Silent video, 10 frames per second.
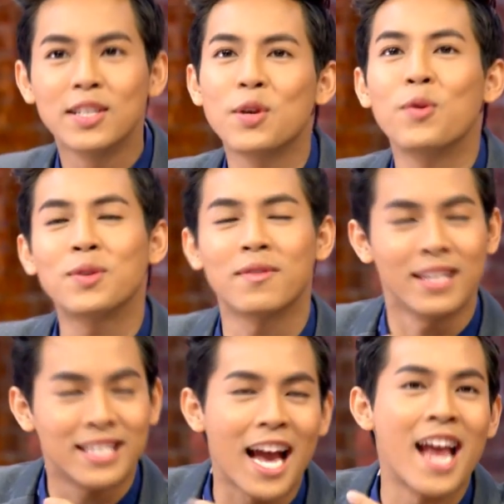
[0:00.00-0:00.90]
จริงๆรู้สึก
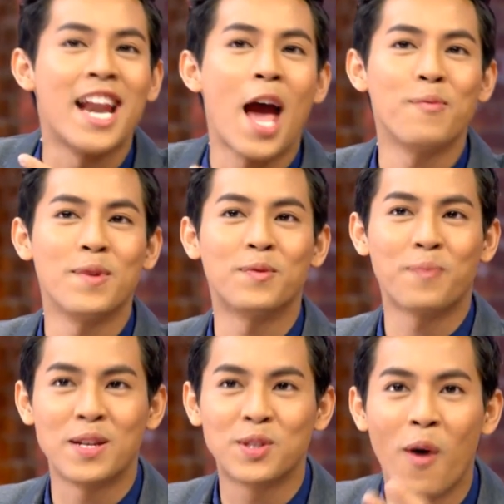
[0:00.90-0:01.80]
ดีใจนะมี
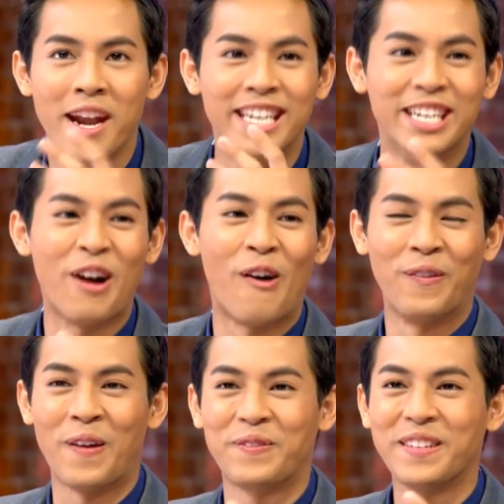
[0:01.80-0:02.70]
เป็นส่วนหนึ่งของ
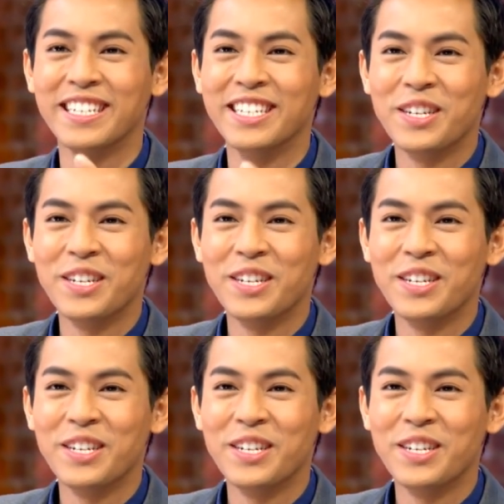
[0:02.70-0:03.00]
แบบ